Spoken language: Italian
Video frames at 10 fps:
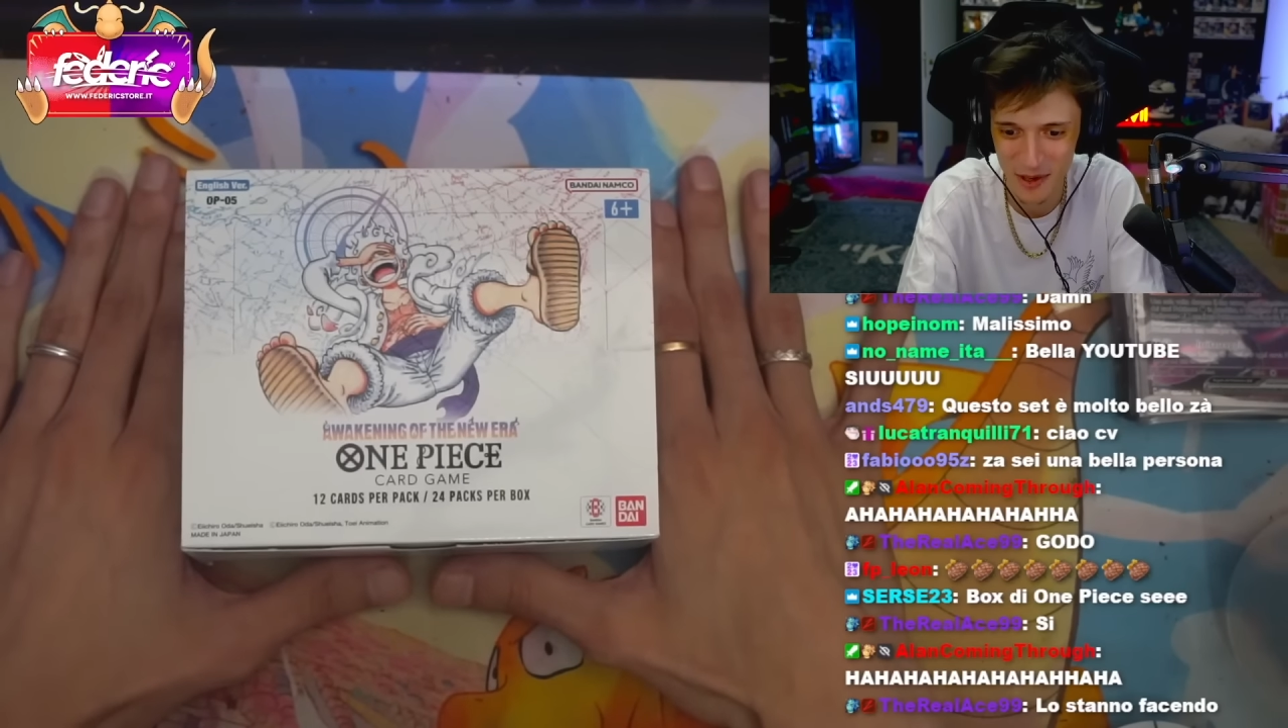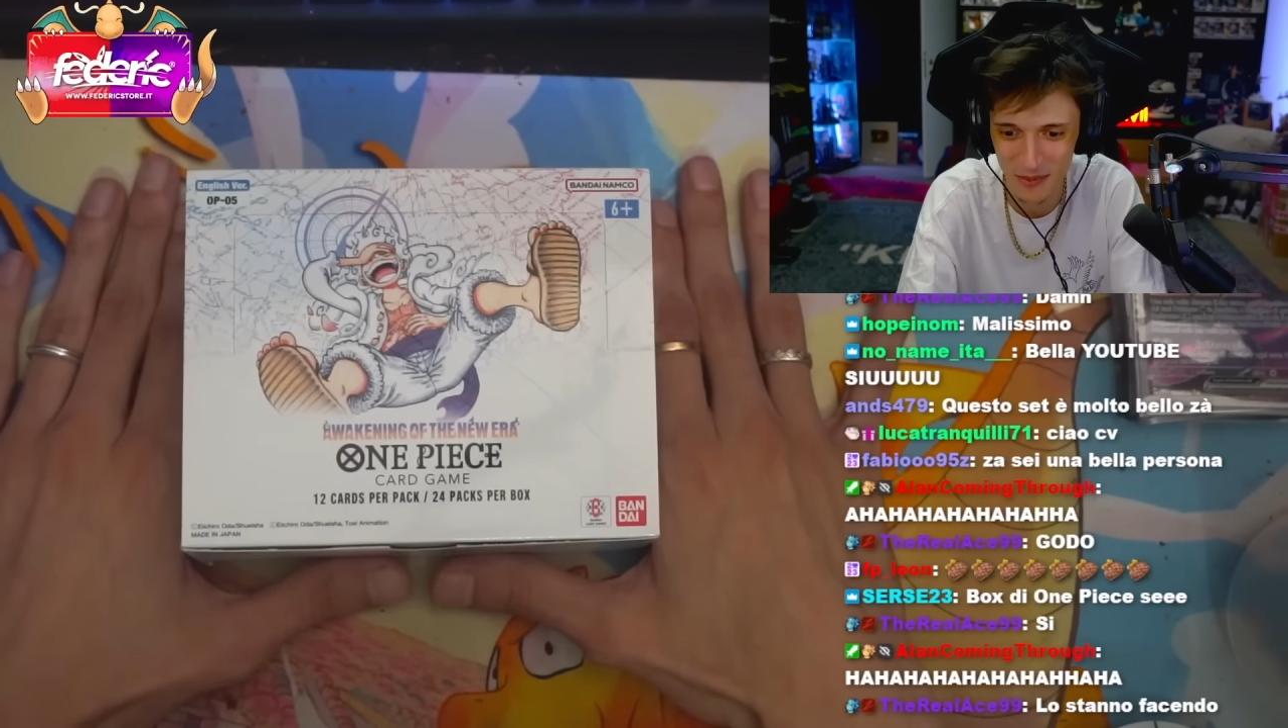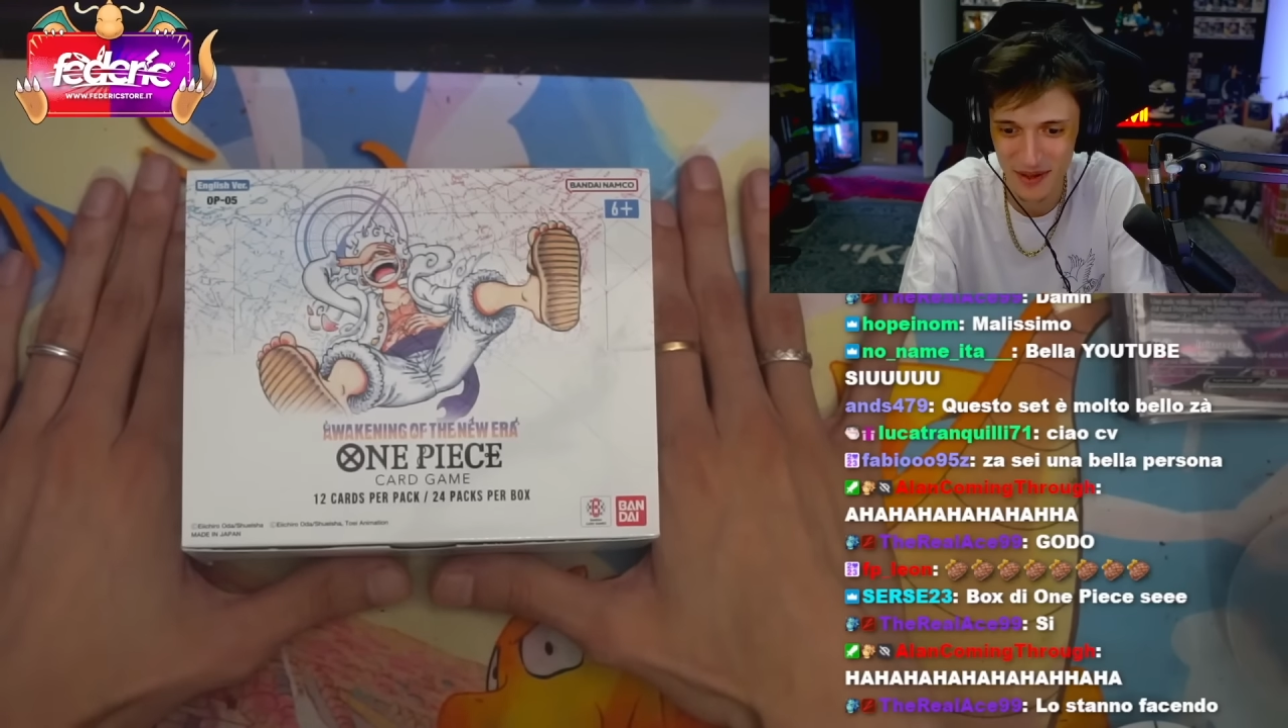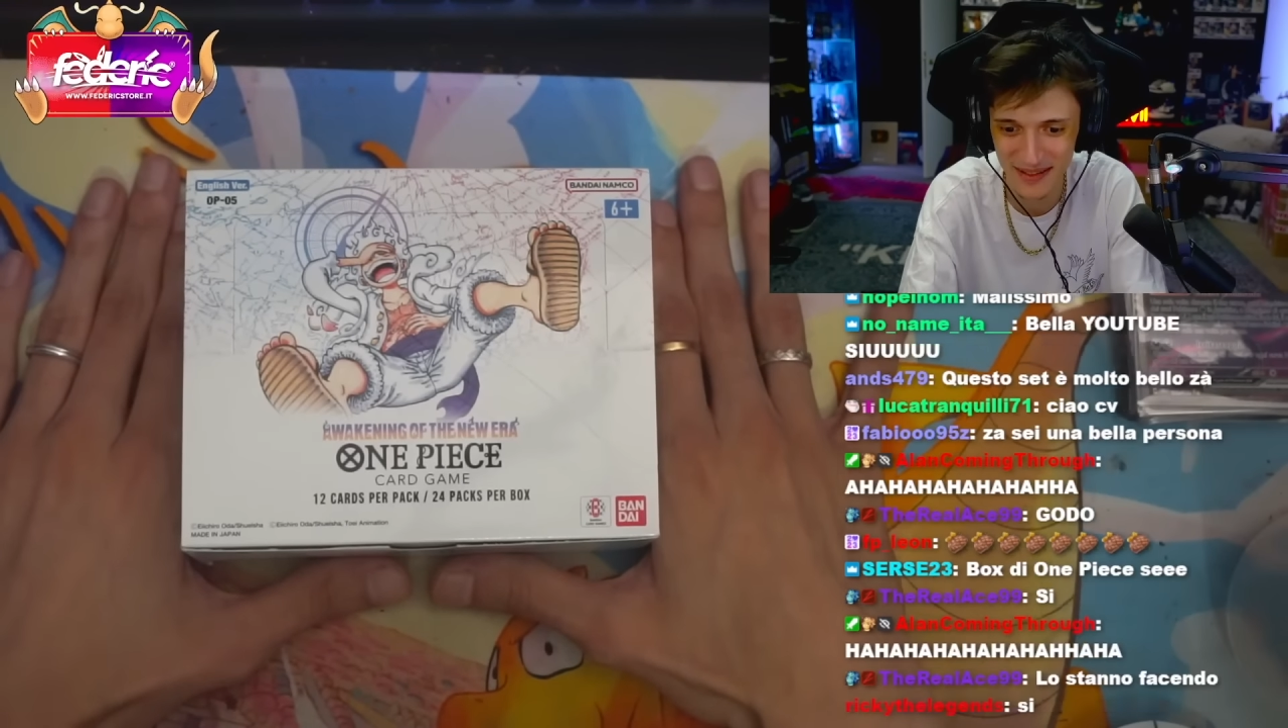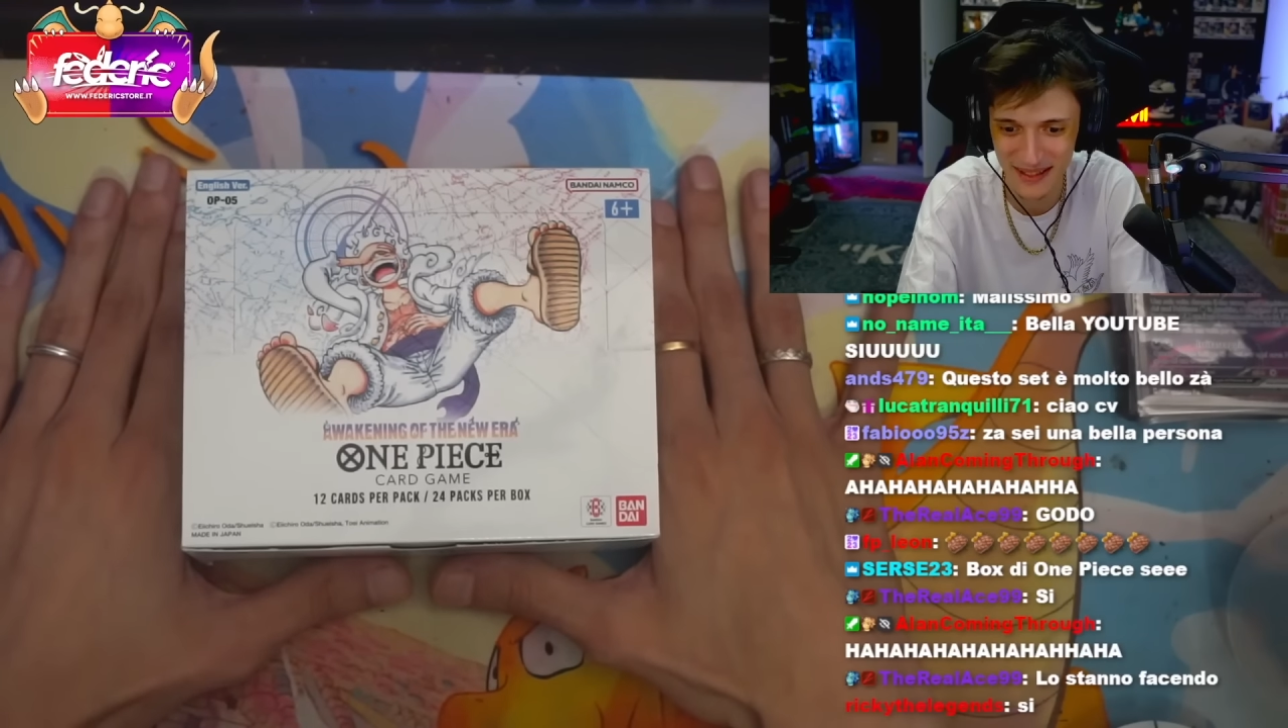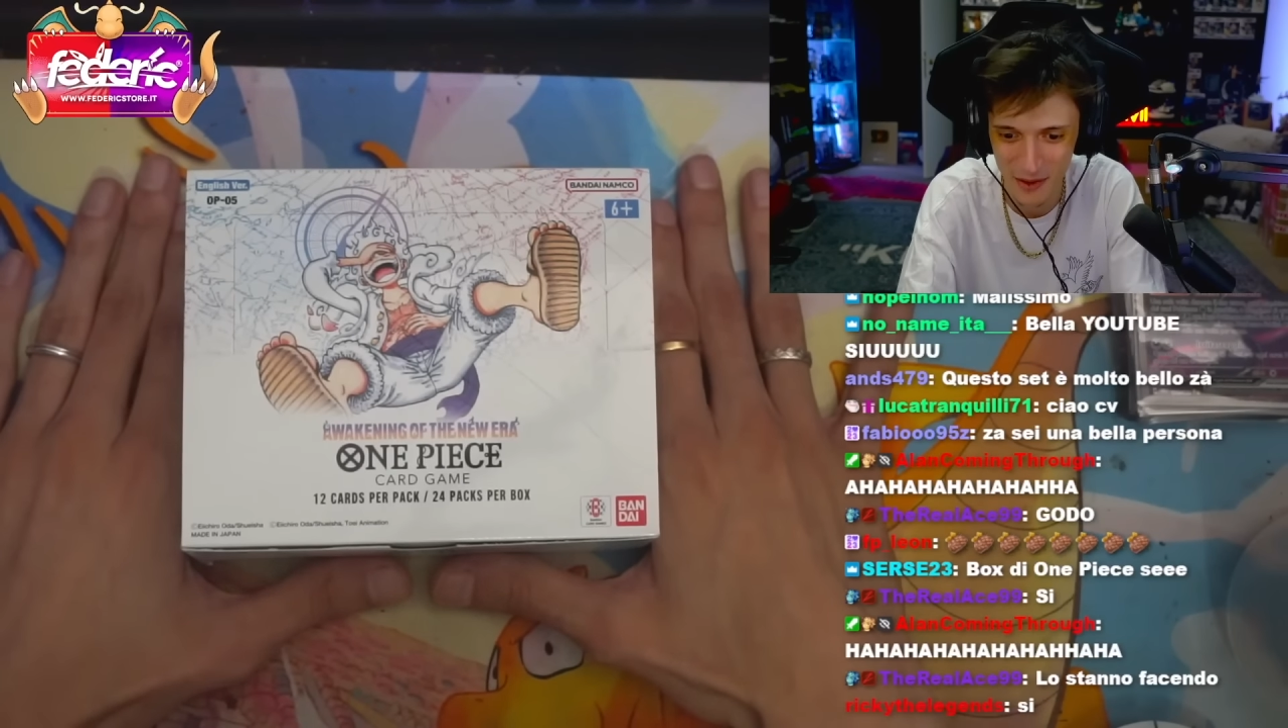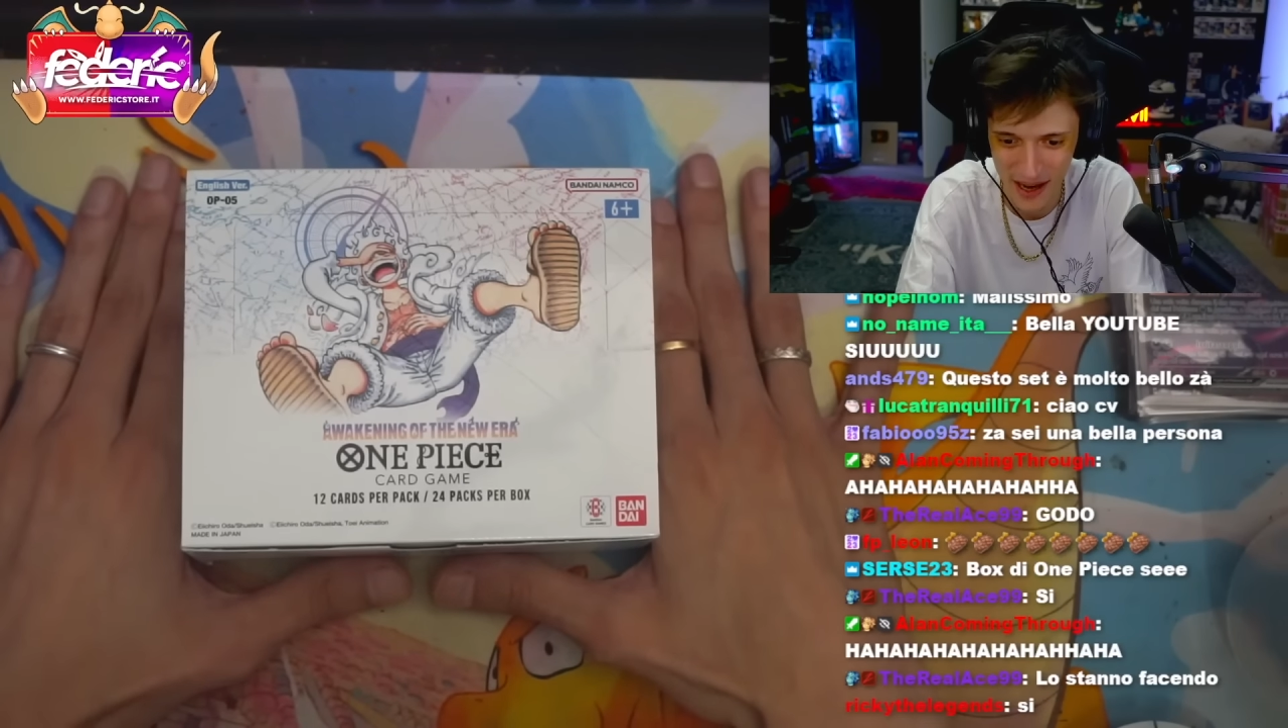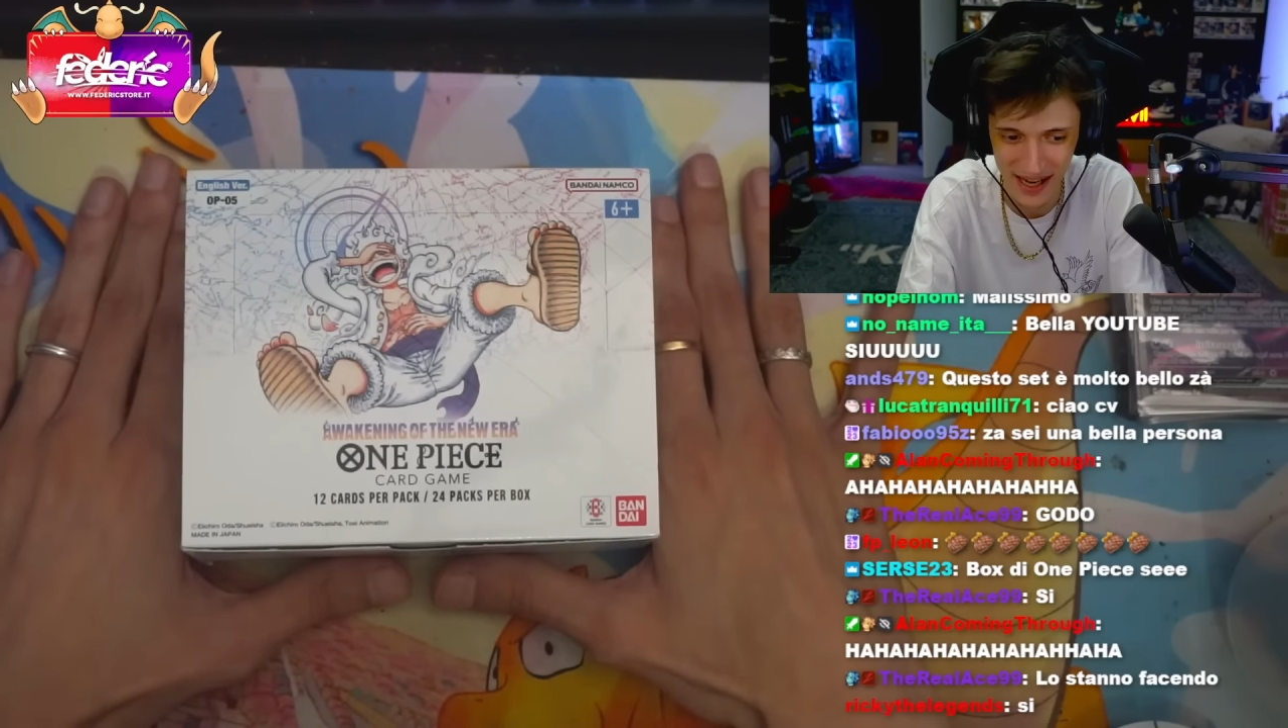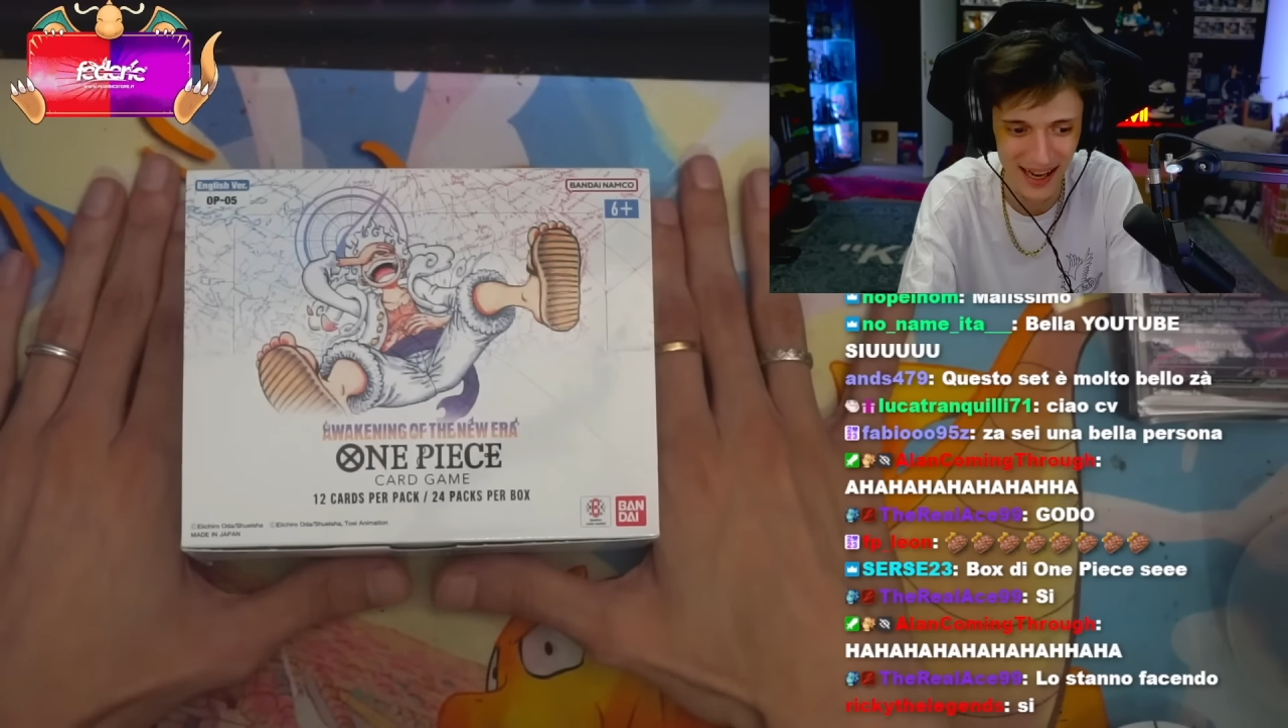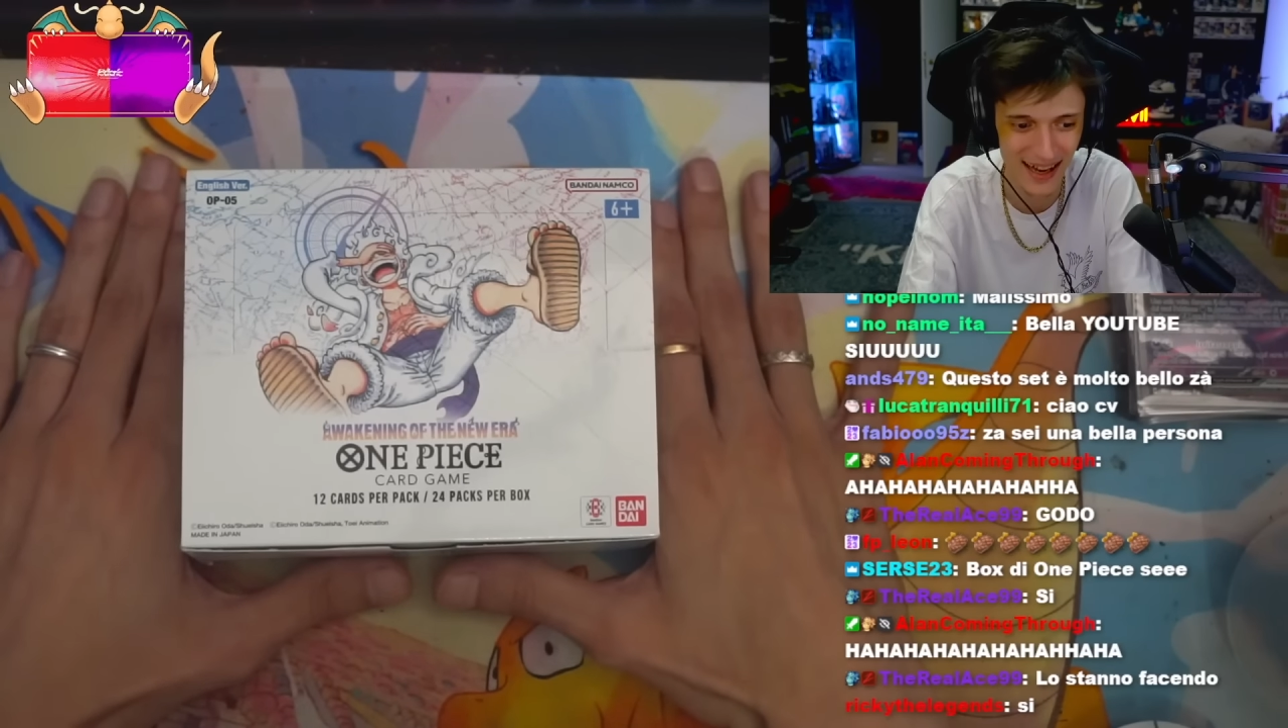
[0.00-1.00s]
obiettivo
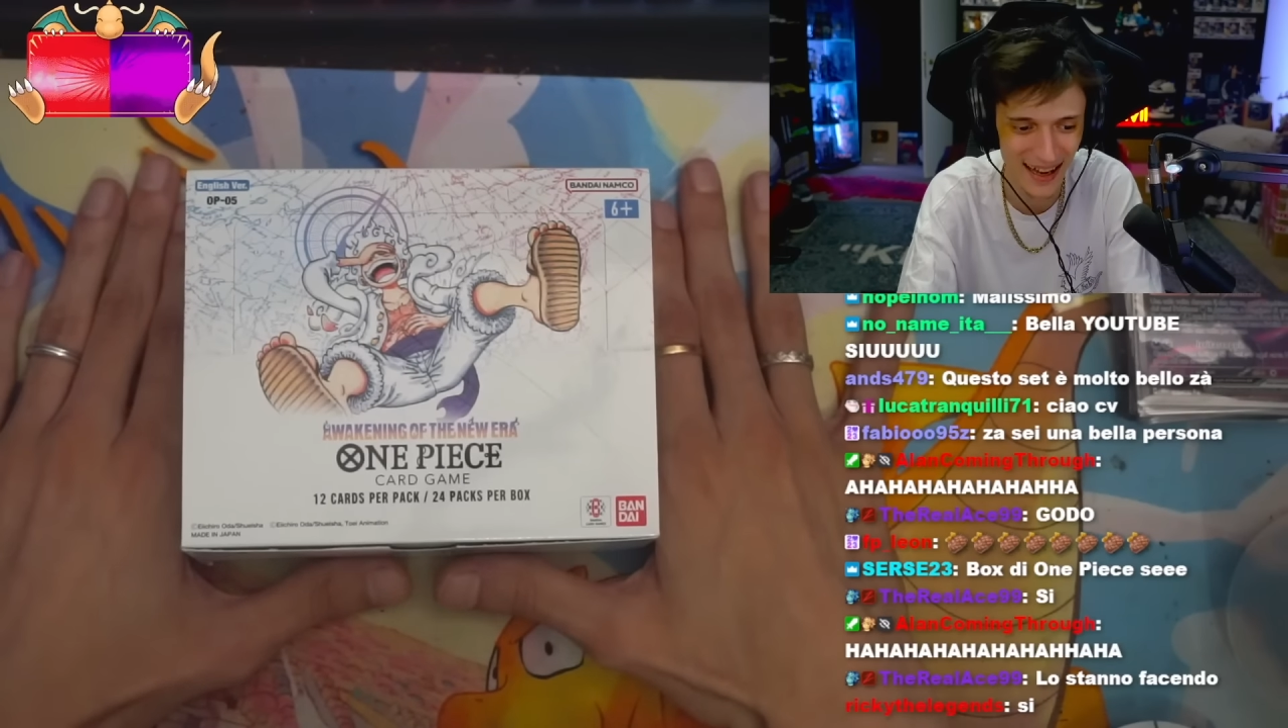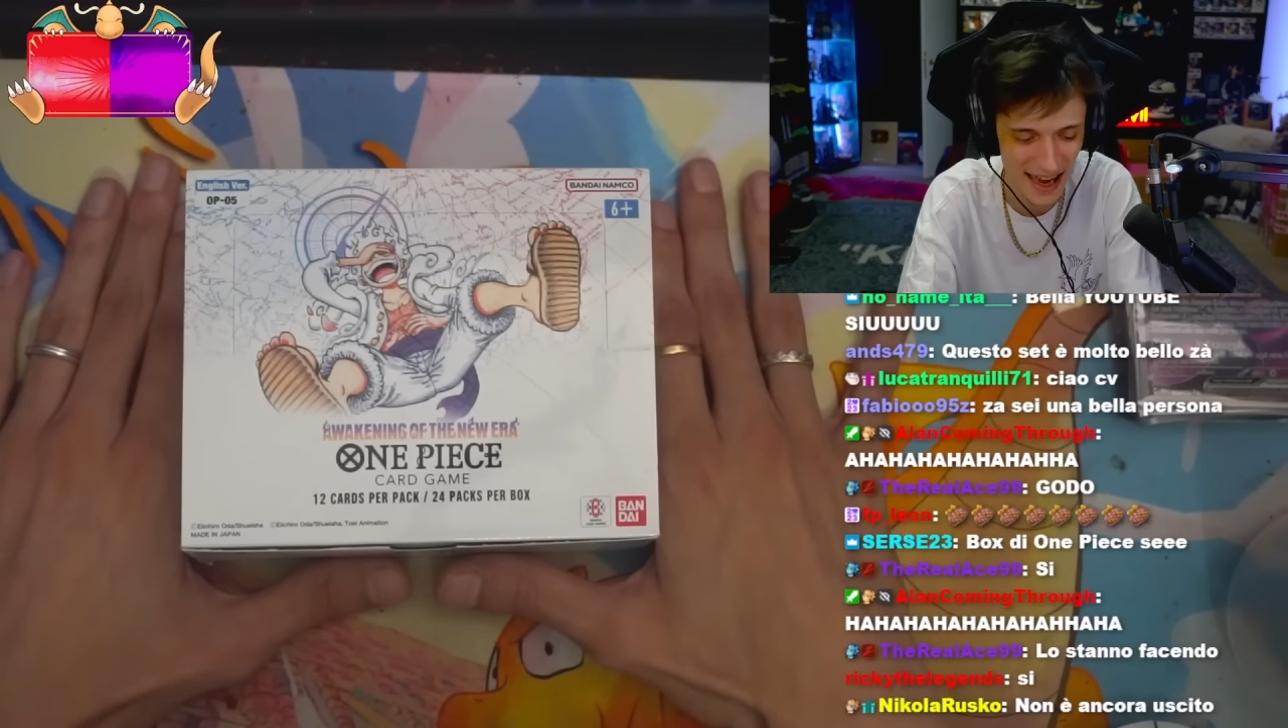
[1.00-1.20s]
era,